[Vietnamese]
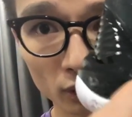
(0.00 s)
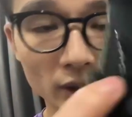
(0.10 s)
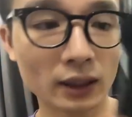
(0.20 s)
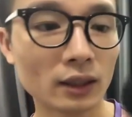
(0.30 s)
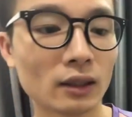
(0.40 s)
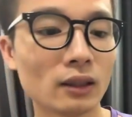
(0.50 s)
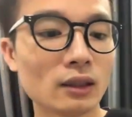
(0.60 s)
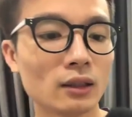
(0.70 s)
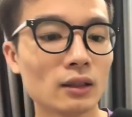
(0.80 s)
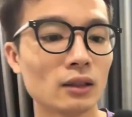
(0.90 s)
nữa đây
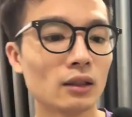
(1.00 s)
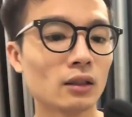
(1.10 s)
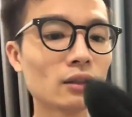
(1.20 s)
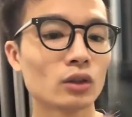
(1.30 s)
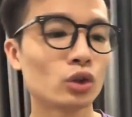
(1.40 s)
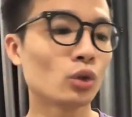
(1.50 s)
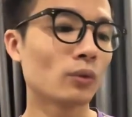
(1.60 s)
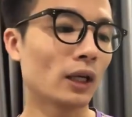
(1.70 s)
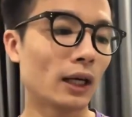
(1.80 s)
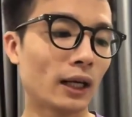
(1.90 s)
nói chung
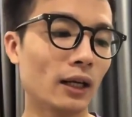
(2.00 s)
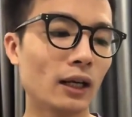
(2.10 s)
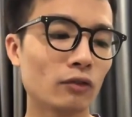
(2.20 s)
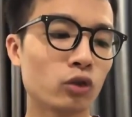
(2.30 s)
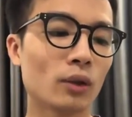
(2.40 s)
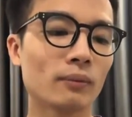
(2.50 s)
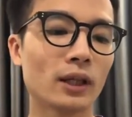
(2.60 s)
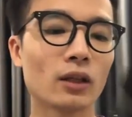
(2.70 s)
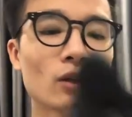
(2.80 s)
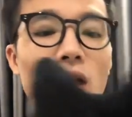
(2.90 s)
là cái life form này
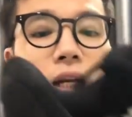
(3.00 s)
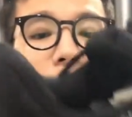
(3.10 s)
nó là